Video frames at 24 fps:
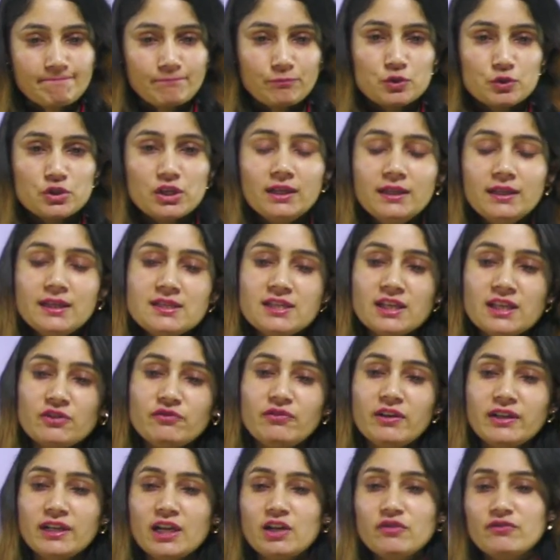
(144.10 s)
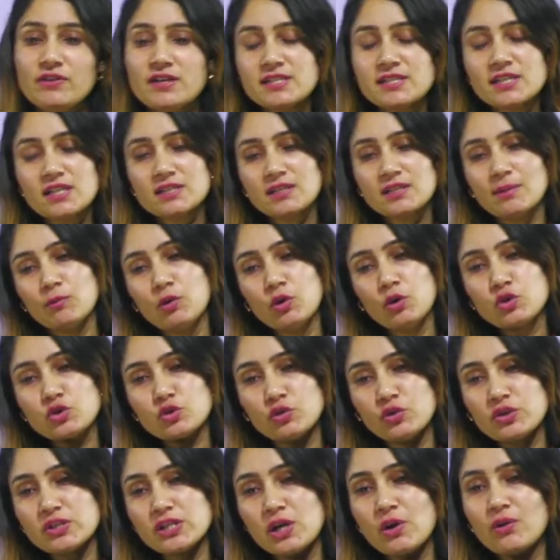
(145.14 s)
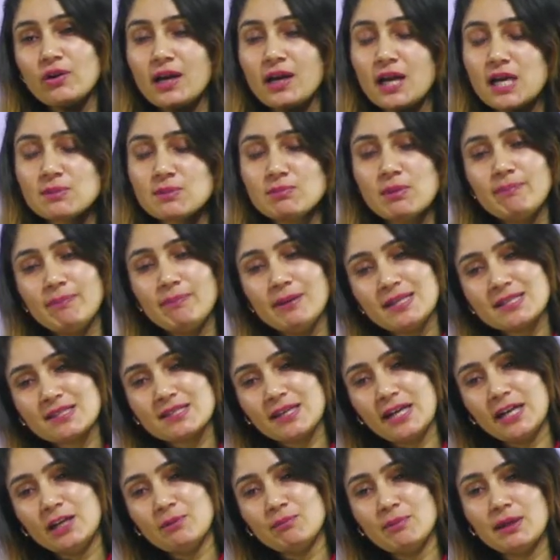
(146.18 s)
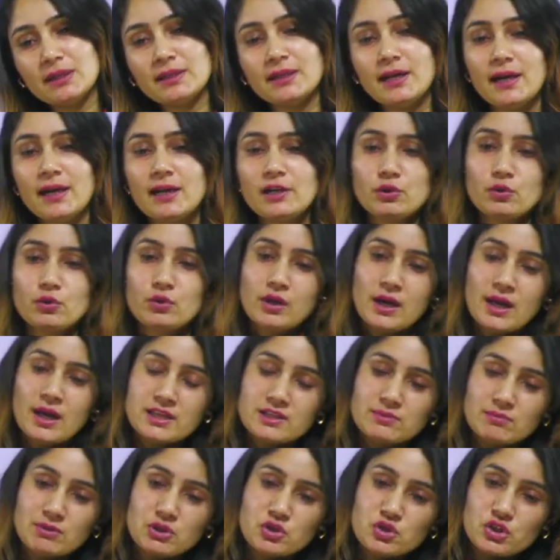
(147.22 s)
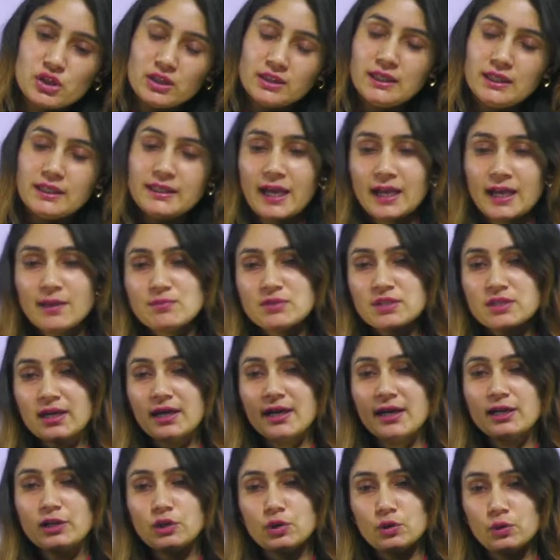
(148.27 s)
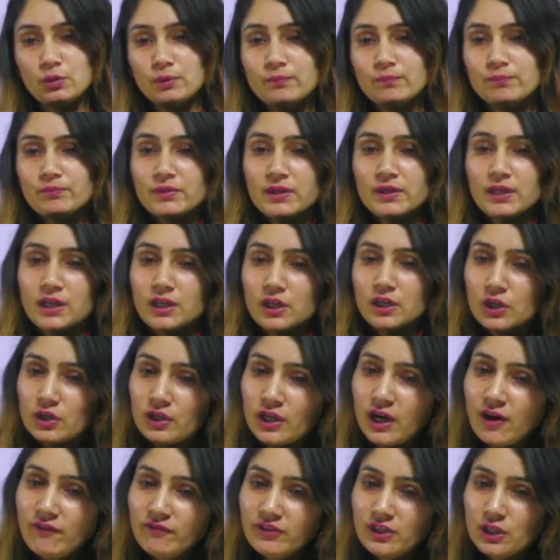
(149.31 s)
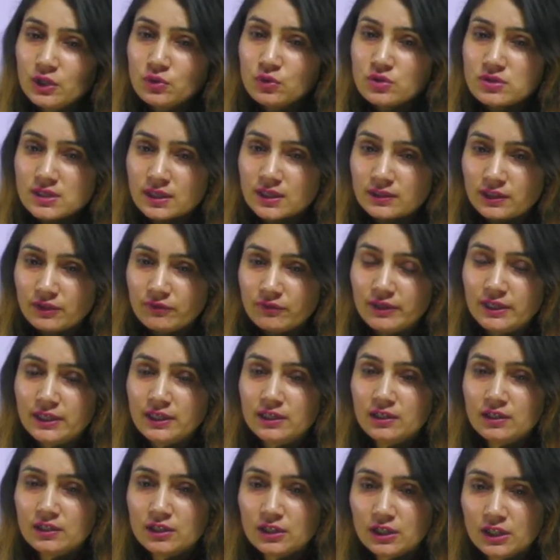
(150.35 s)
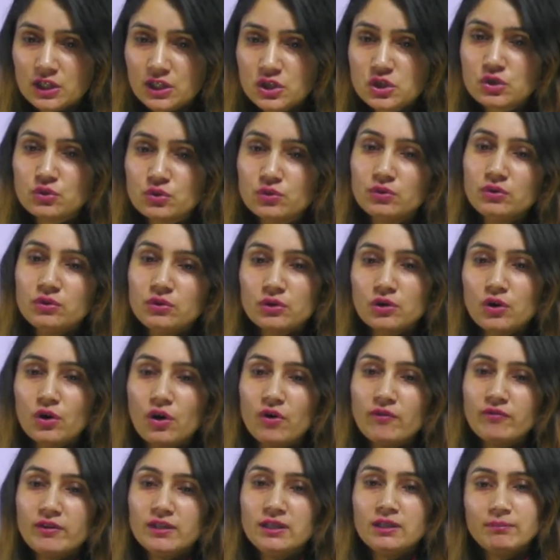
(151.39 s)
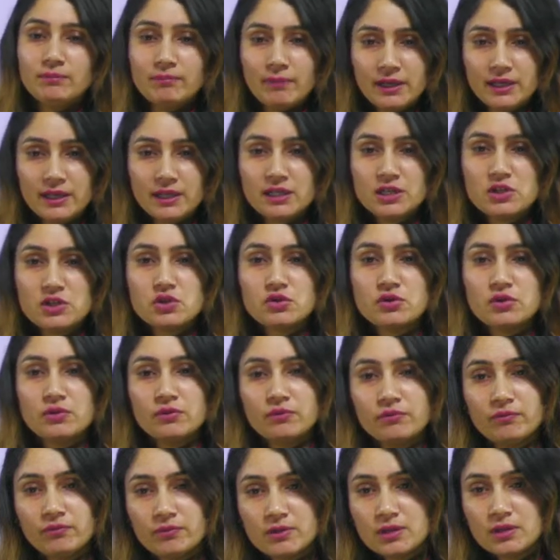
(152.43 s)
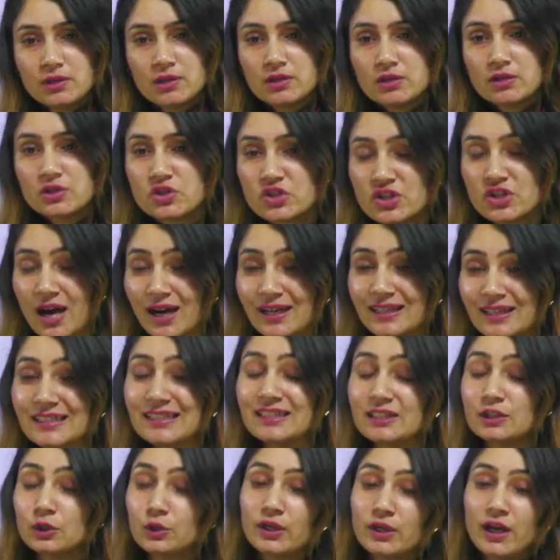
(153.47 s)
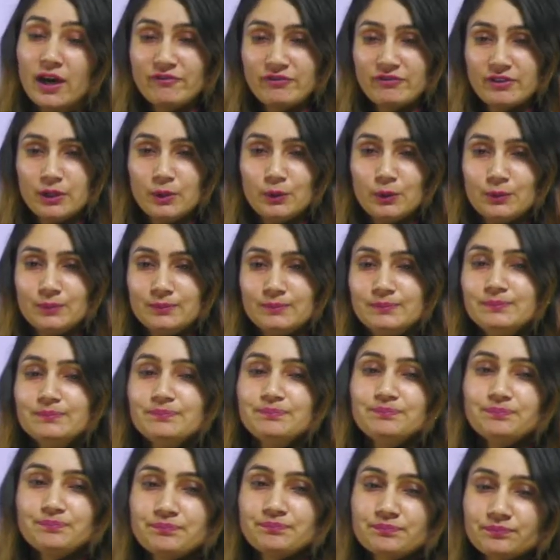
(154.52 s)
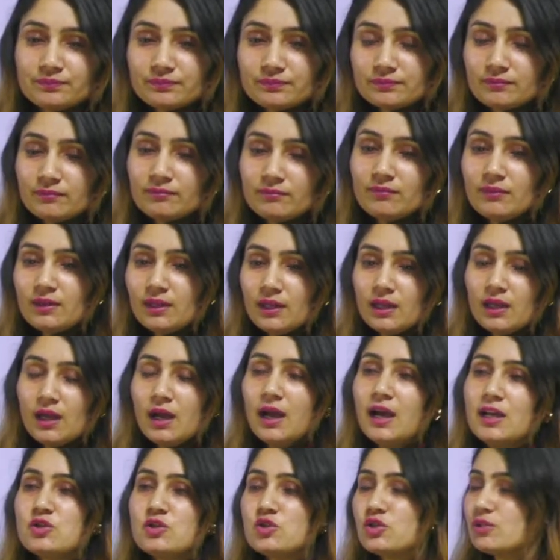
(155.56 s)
जल्दी से फटाफट से सब लोग जुड़ जाओ क्लास में प्लीज़ लेट मत आया करो क्लास में जल्दी टाइम से आया करो गुड आफ्टरनून सत्यवीर निशु गोविंद महेश शाकिर गुड आफ्टरनून हाँ जी